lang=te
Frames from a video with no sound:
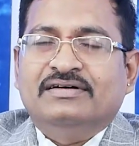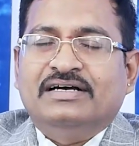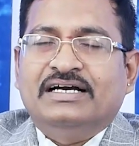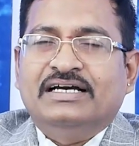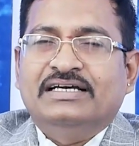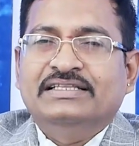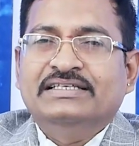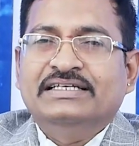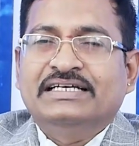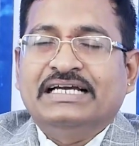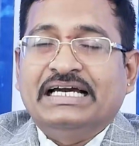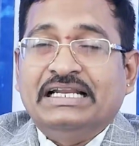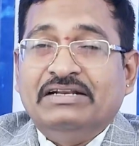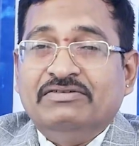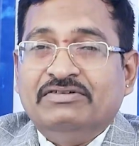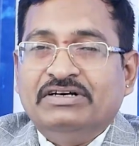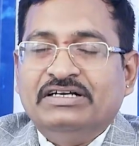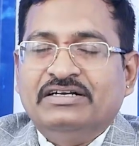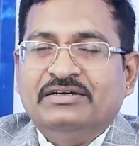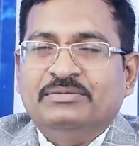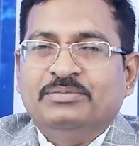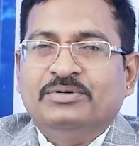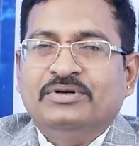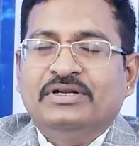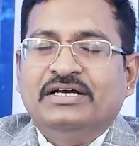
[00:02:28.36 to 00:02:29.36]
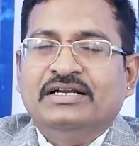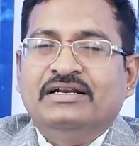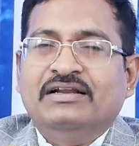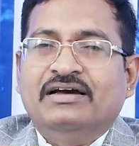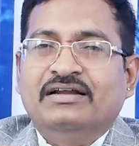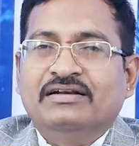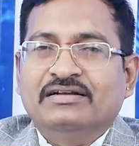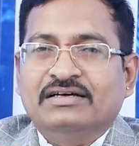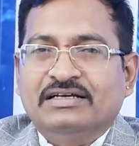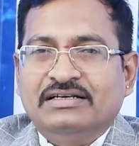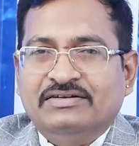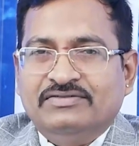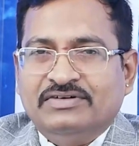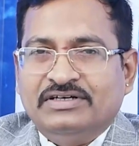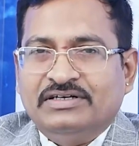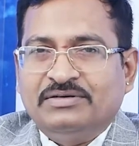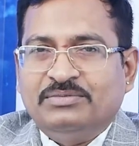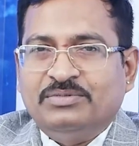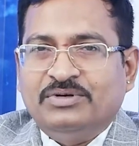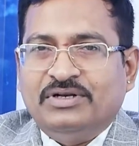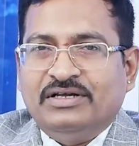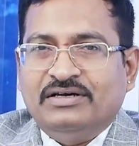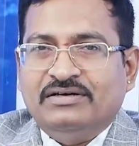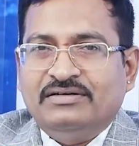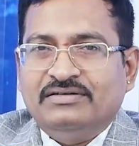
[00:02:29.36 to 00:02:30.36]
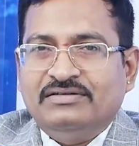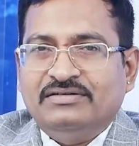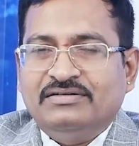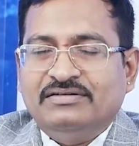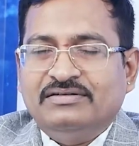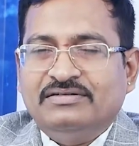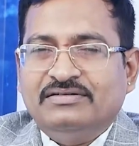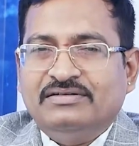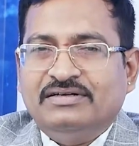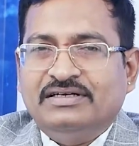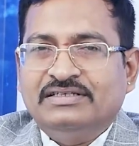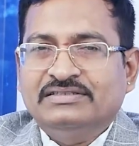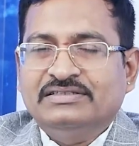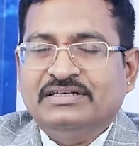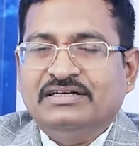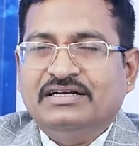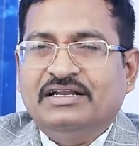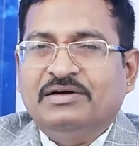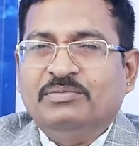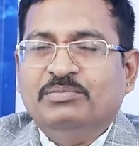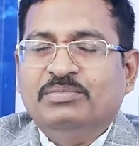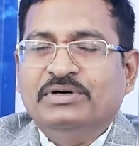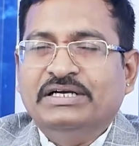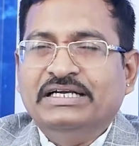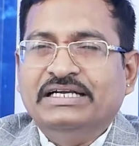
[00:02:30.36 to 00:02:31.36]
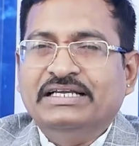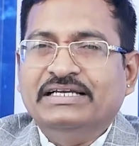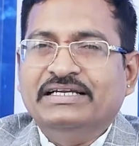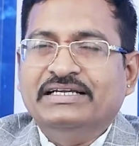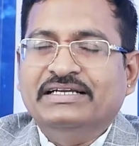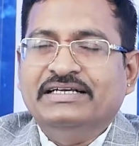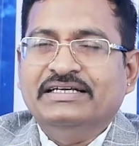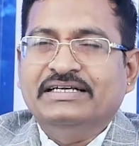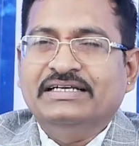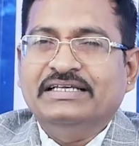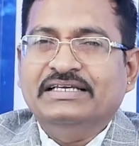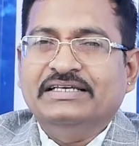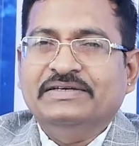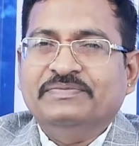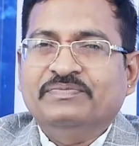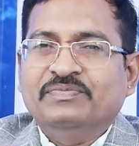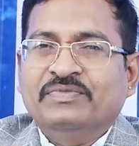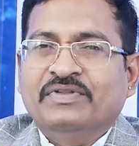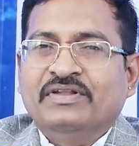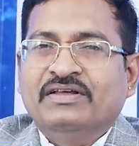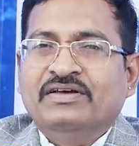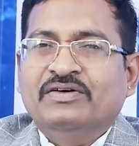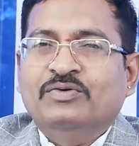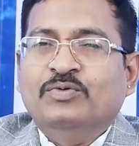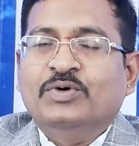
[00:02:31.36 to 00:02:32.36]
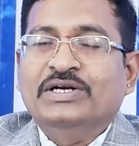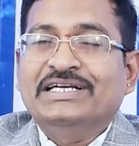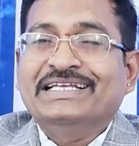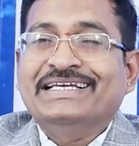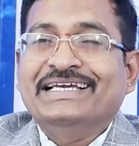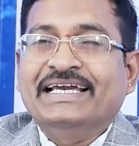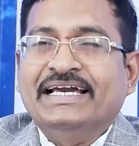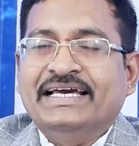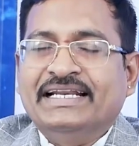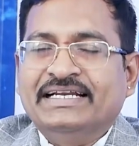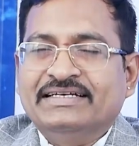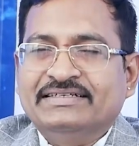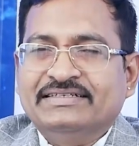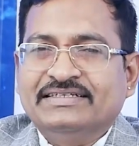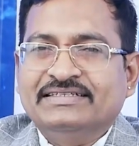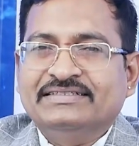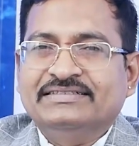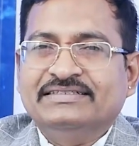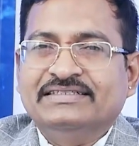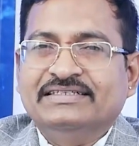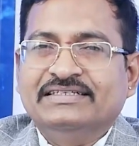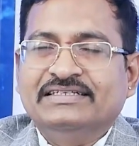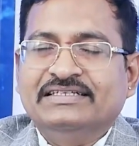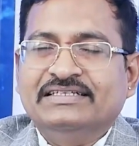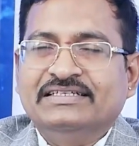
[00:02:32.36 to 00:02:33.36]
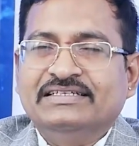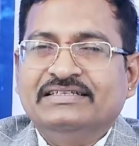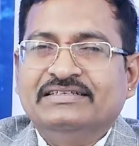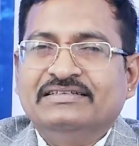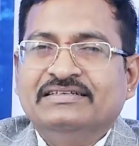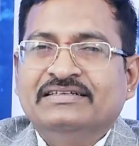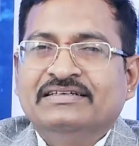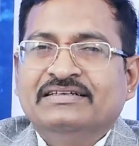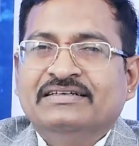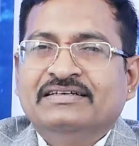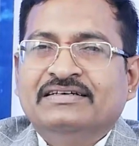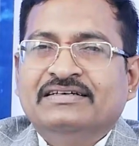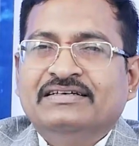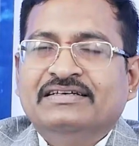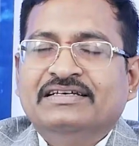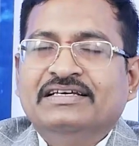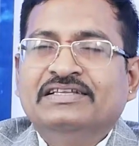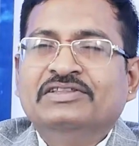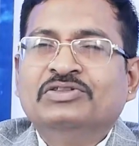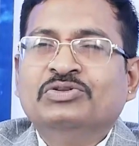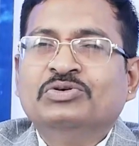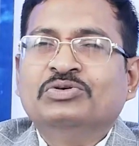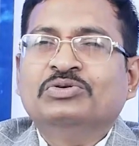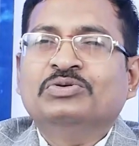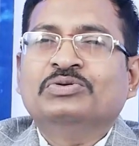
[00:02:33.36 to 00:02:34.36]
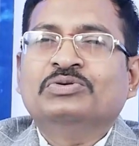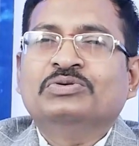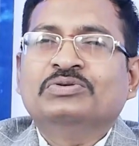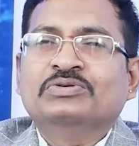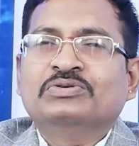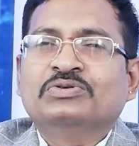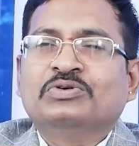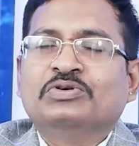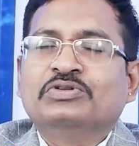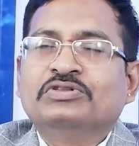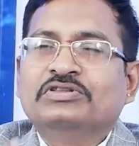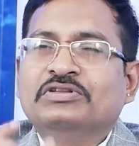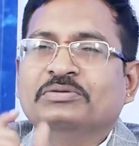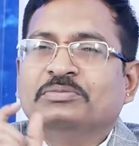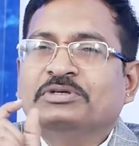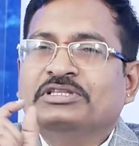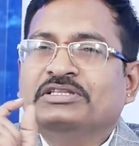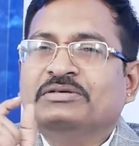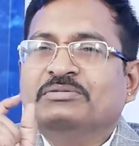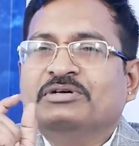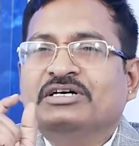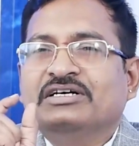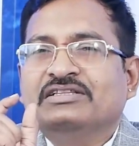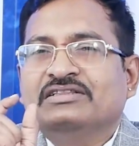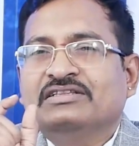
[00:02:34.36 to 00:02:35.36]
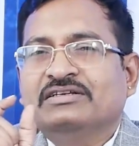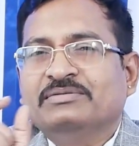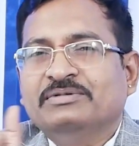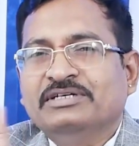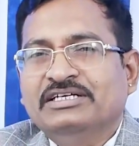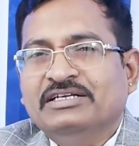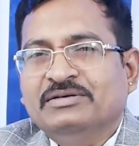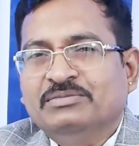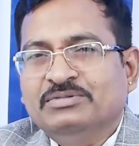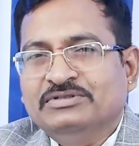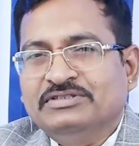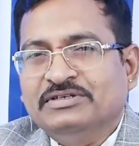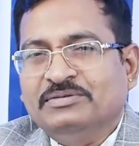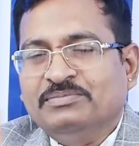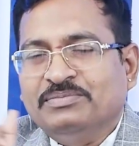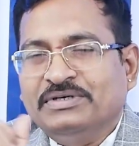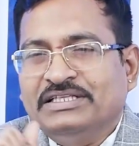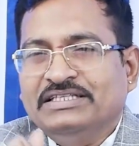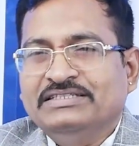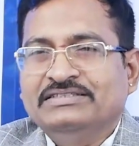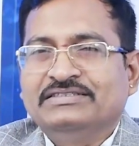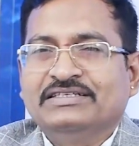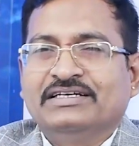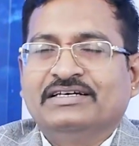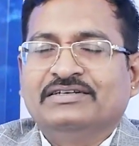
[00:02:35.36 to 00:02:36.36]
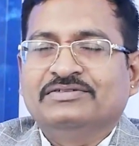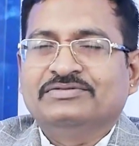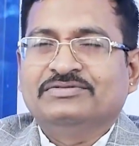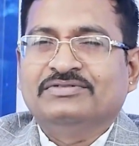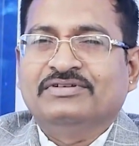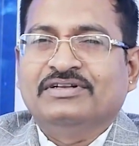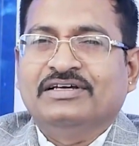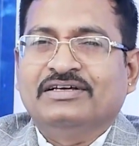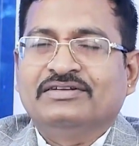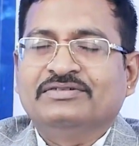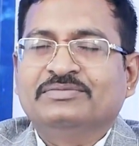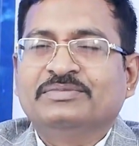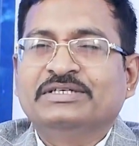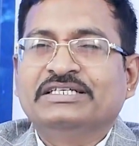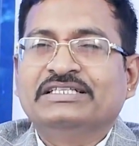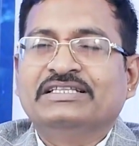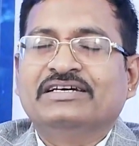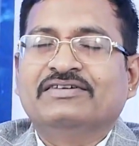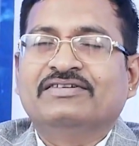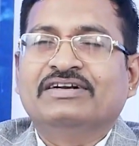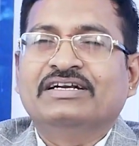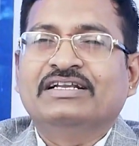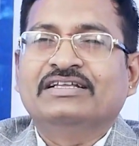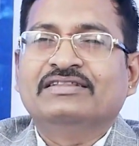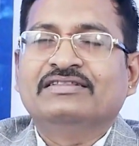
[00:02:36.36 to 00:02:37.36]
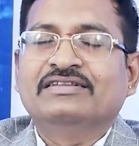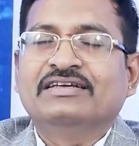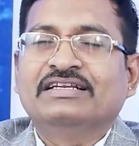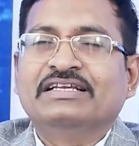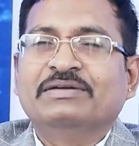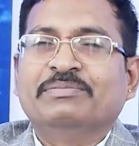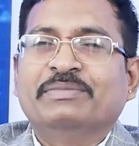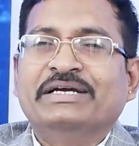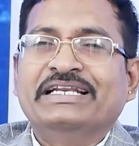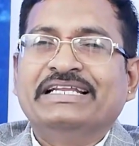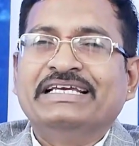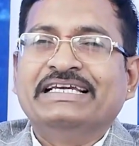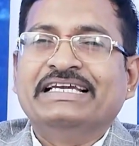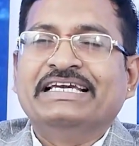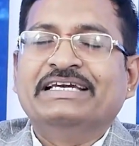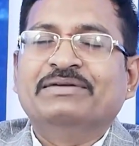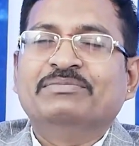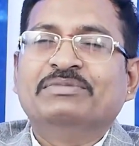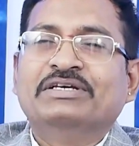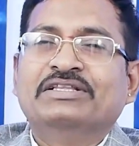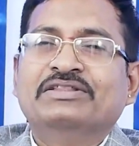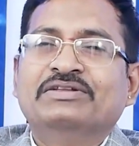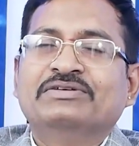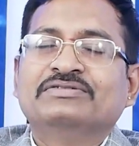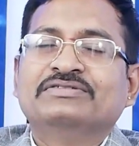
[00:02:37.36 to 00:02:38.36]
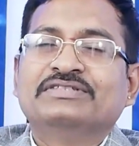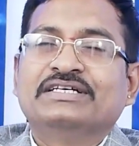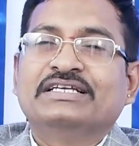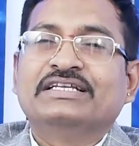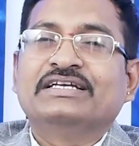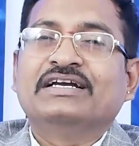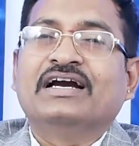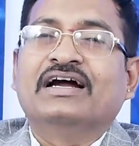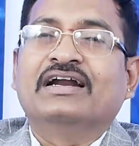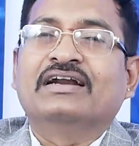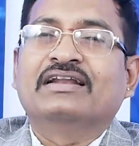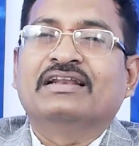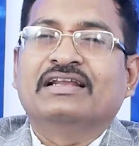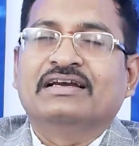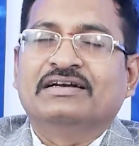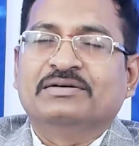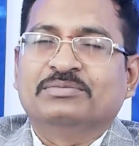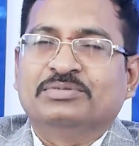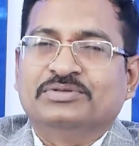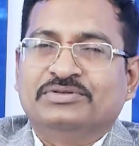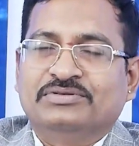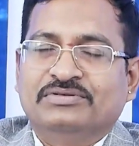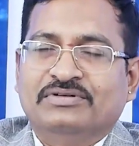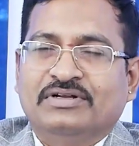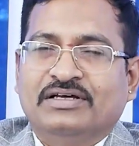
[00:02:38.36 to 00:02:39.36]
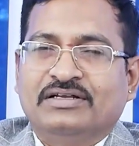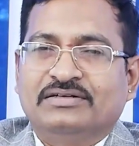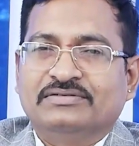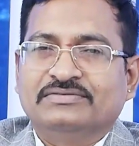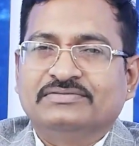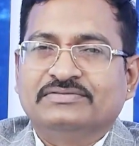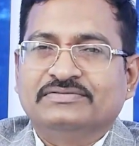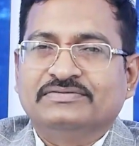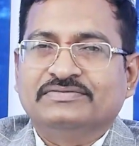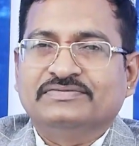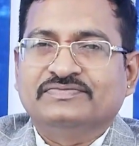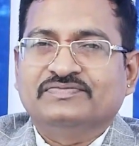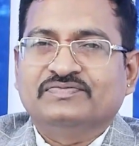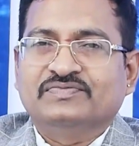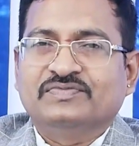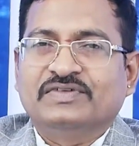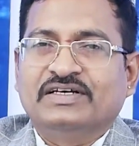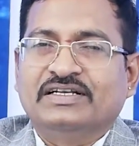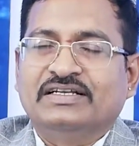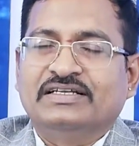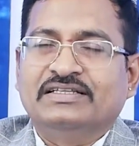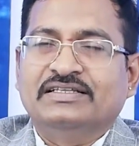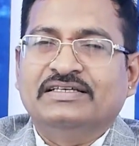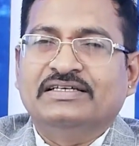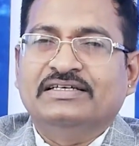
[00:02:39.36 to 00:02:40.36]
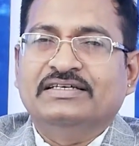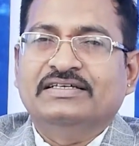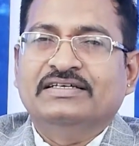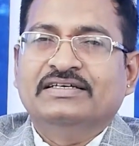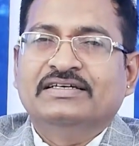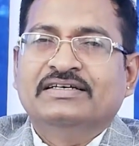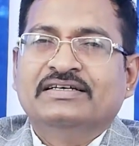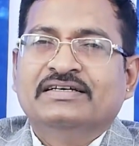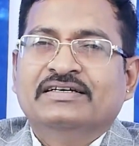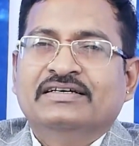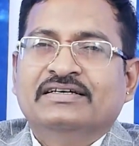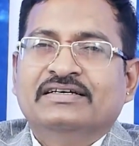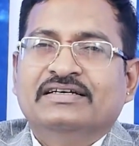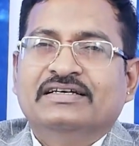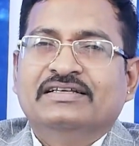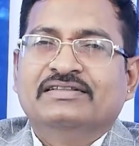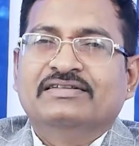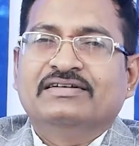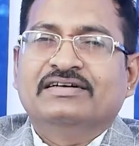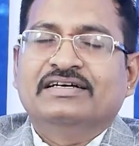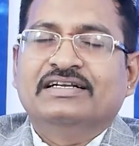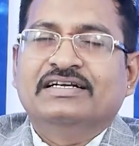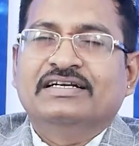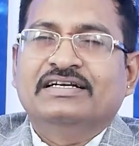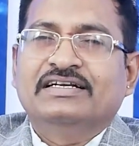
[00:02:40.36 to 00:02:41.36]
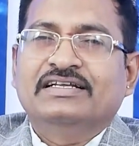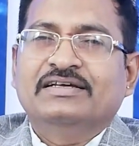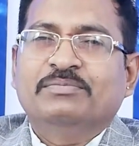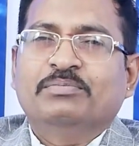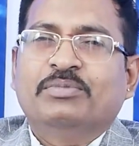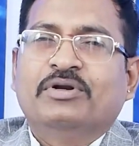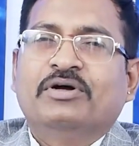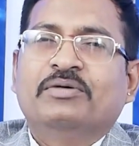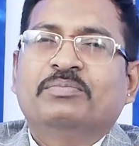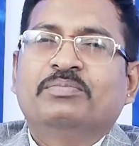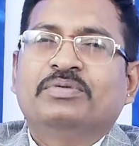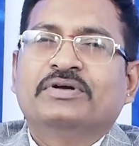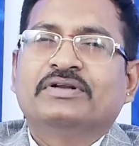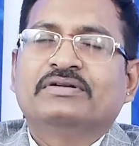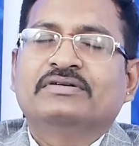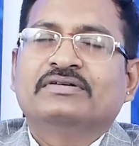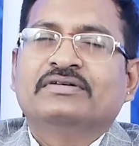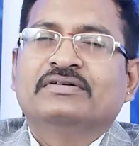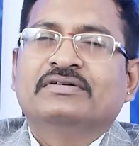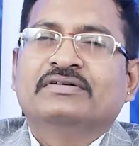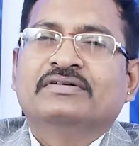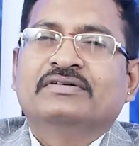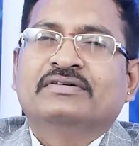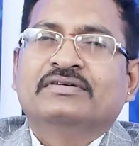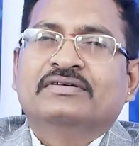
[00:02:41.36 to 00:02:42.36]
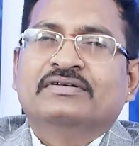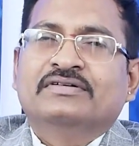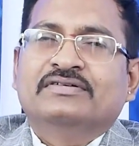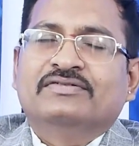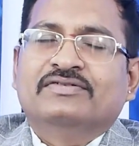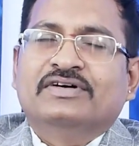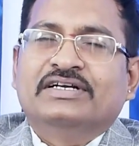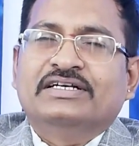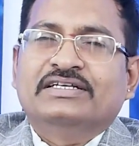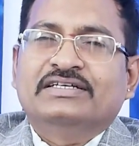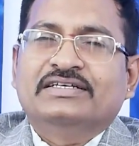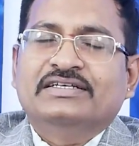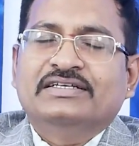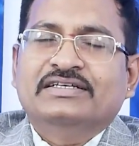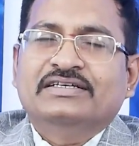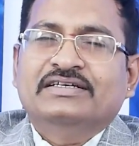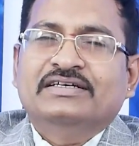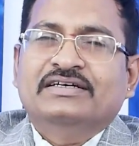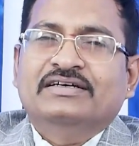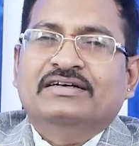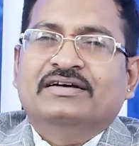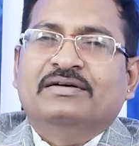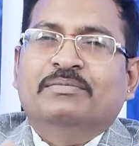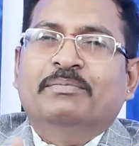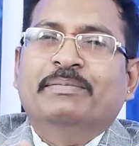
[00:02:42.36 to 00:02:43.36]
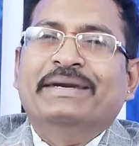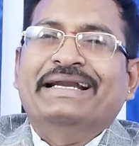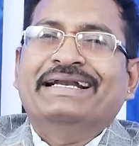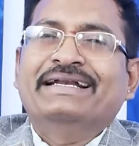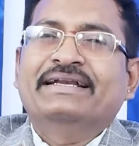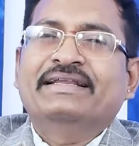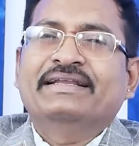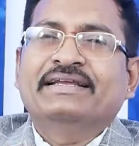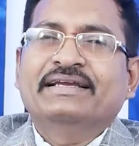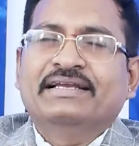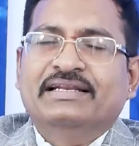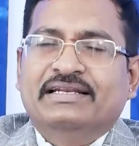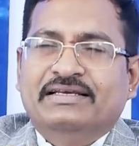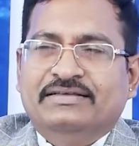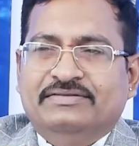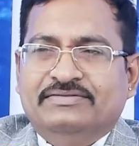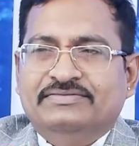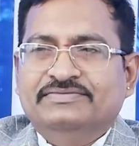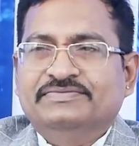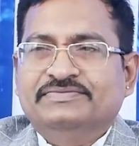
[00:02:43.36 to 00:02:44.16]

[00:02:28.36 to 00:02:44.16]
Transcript: అది కన్వర్టబులా నాన్ కన్వర్టబులా అసలు డబ్బు అంటే ఏంటి వాటి క్యారెక్టర్స్ ఏంటి ఎందుకు కొంతమంది మాత్రమే డబ్బు సంపాదించగలుగుతున్నారు మిగతా వాళ్ళందరూ ఈ మనీ గేమ్ ఎందుకు సరిగా ఆడలేకపోతున్నారు అన్నది ఎందుకనంటే ప్రాపర్ వాటికి మెంటరింగ్ లేదు